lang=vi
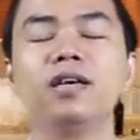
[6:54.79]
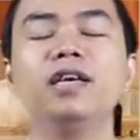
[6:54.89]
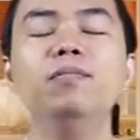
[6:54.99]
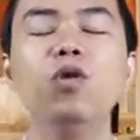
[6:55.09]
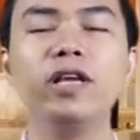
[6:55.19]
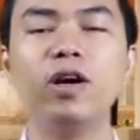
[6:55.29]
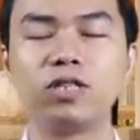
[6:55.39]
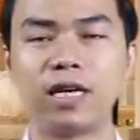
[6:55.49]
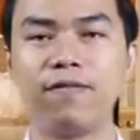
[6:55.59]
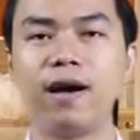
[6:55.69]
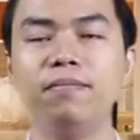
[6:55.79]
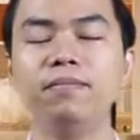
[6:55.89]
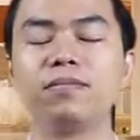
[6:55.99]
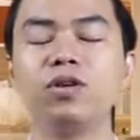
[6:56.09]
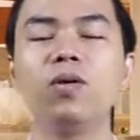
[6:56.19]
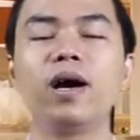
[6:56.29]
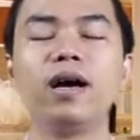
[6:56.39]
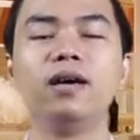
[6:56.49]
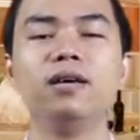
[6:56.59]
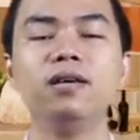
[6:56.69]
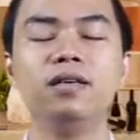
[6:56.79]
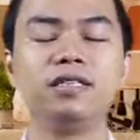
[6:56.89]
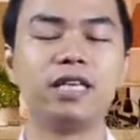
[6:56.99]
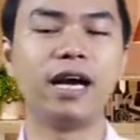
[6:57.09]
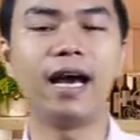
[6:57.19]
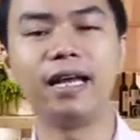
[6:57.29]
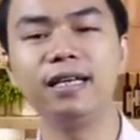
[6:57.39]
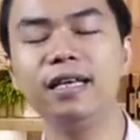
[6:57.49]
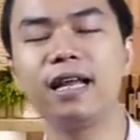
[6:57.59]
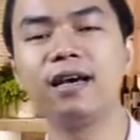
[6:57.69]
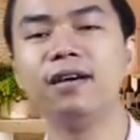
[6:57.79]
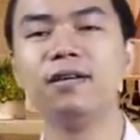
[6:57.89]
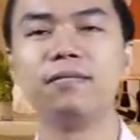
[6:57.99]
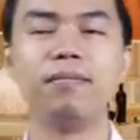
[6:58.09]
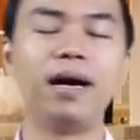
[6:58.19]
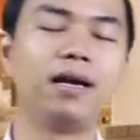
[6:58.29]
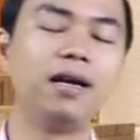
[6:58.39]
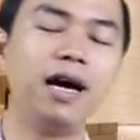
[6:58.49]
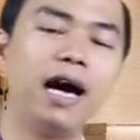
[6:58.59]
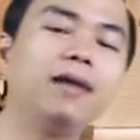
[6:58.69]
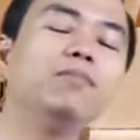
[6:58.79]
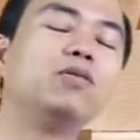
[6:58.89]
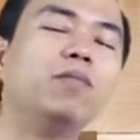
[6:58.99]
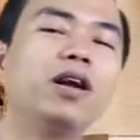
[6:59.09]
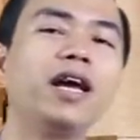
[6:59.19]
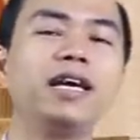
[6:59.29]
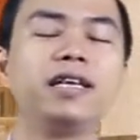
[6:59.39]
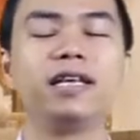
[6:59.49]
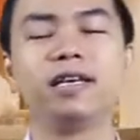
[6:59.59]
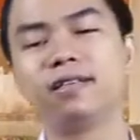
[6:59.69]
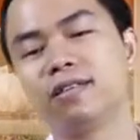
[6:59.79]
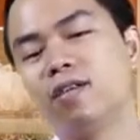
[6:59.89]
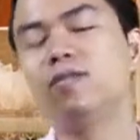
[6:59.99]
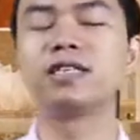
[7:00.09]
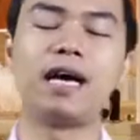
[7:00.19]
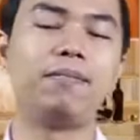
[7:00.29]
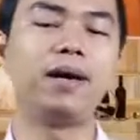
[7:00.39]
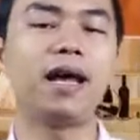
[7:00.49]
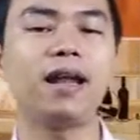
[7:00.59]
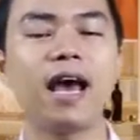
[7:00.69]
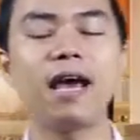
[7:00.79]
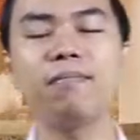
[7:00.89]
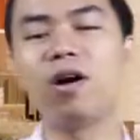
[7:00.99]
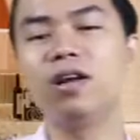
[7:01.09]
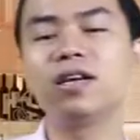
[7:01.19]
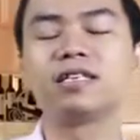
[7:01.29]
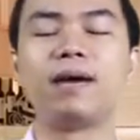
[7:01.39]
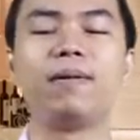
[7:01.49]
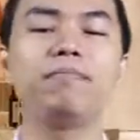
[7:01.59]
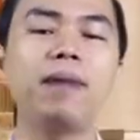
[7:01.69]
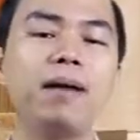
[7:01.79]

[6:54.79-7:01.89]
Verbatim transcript: khi mua nhiều sản phẩm đúng không ạ chẳng hạn như là bạn à, ăn một món này thì không được giảm bạn ăn hai món được giảm ăn